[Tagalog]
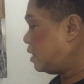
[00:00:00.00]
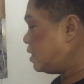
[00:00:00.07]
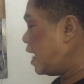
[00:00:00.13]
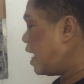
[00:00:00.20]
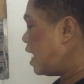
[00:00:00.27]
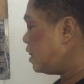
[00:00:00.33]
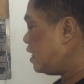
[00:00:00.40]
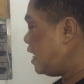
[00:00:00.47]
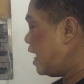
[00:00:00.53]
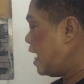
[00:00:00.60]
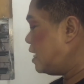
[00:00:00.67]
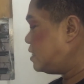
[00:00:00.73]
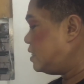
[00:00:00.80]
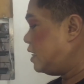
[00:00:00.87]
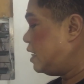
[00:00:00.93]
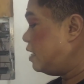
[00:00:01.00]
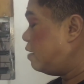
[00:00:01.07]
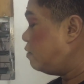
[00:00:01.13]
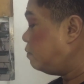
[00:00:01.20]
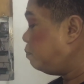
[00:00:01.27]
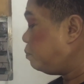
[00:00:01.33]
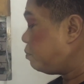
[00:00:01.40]
dagdag natin ng asin.
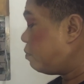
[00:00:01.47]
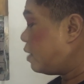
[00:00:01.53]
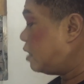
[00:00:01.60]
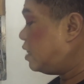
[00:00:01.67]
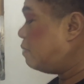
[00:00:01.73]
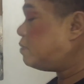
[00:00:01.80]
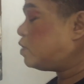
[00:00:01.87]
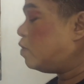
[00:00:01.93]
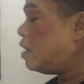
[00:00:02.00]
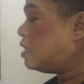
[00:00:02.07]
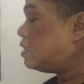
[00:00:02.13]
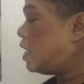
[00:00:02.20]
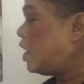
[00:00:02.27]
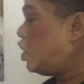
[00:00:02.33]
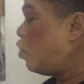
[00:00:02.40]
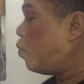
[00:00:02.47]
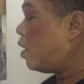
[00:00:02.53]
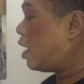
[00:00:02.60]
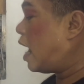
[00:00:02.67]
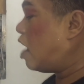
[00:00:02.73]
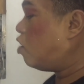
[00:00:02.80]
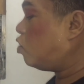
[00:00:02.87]
Tips ko lang sa inyo,
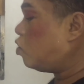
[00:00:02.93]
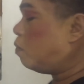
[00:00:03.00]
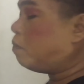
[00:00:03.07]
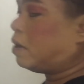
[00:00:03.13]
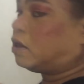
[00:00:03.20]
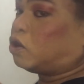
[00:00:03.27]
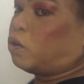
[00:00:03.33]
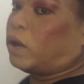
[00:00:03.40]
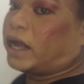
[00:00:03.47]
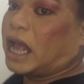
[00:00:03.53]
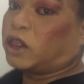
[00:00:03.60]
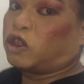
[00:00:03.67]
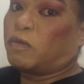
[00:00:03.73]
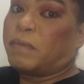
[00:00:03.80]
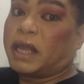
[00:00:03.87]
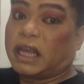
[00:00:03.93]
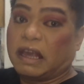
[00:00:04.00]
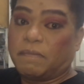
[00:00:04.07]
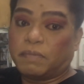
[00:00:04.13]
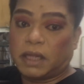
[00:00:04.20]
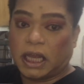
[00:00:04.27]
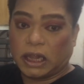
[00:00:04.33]
wag kayong, mag, wag kayong
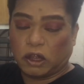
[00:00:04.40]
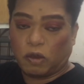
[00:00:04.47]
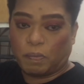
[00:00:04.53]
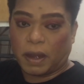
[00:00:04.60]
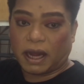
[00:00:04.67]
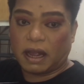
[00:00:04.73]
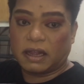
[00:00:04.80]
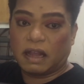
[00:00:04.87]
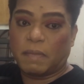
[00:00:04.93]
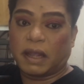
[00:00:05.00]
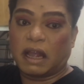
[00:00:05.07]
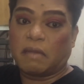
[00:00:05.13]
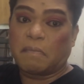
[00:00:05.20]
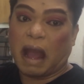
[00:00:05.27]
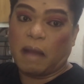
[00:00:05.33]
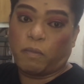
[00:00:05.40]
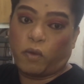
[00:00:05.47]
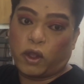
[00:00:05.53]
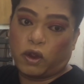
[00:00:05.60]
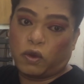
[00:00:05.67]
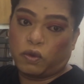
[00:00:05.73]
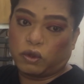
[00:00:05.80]
tumikim dito para hindi maging bago
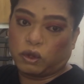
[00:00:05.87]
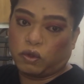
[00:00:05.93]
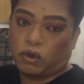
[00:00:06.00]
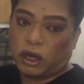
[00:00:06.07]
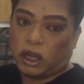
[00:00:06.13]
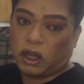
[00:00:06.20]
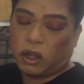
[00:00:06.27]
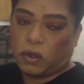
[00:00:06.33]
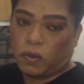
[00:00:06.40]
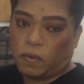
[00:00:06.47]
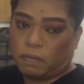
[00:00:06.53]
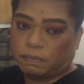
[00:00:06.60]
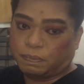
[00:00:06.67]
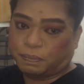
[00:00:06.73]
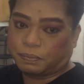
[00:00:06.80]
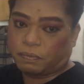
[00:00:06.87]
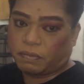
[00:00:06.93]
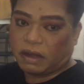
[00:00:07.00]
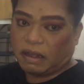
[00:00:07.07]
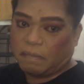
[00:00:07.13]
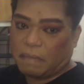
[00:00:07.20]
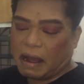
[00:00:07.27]
yung luto ninyo.
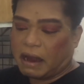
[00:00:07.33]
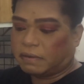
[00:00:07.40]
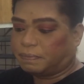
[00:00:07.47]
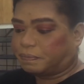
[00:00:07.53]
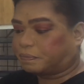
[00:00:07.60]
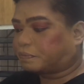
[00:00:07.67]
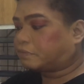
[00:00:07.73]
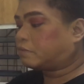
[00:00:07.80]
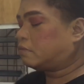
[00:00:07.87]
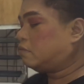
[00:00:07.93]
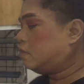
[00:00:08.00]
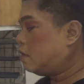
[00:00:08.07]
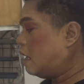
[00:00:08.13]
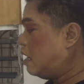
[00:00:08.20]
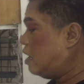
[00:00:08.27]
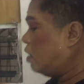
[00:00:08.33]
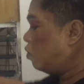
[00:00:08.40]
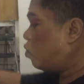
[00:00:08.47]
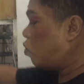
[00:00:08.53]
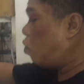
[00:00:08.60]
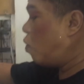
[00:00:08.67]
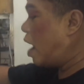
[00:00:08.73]
Di ba?
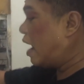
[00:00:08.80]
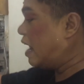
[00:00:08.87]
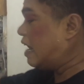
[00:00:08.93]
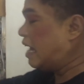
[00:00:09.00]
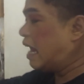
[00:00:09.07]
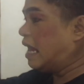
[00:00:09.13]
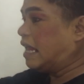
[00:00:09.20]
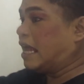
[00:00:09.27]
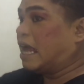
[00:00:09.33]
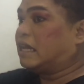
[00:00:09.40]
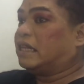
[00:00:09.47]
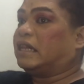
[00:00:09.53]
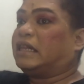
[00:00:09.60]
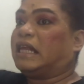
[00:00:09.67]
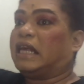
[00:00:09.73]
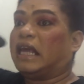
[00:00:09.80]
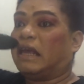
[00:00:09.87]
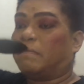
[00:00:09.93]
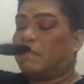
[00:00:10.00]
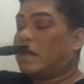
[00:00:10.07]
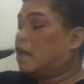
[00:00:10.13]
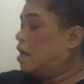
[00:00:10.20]
Kukuha ka ng ganyan,
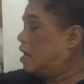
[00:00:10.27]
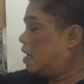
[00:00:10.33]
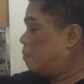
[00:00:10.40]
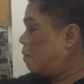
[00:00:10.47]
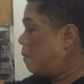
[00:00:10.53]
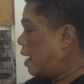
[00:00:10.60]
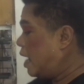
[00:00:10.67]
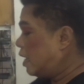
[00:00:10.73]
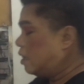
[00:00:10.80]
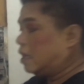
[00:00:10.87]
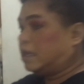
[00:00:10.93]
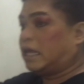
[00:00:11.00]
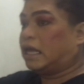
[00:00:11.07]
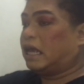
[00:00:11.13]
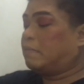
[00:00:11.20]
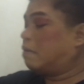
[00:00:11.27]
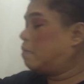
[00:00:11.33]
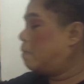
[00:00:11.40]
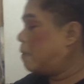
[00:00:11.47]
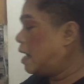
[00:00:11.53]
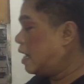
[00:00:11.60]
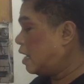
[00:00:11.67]
titikim, babalik, titikim,
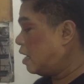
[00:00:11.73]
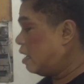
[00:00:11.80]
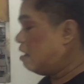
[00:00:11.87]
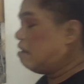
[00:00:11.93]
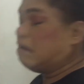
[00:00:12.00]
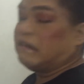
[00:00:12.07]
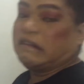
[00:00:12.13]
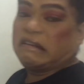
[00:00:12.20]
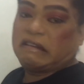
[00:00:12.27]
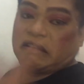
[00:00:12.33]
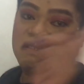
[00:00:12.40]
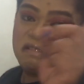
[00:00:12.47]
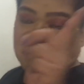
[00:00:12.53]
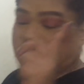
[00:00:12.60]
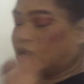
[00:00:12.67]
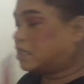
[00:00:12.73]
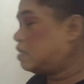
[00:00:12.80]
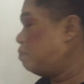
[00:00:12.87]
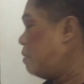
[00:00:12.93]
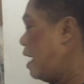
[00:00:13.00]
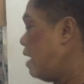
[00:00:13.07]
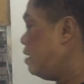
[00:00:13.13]
babalik. That's
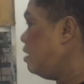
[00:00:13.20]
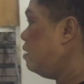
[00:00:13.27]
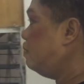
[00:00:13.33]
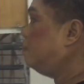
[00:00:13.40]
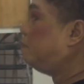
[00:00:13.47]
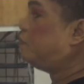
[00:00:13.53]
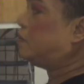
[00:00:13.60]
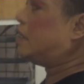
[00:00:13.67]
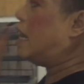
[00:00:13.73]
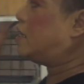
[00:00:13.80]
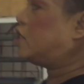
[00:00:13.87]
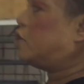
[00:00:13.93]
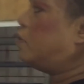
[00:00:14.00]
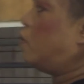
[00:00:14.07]
bad. That's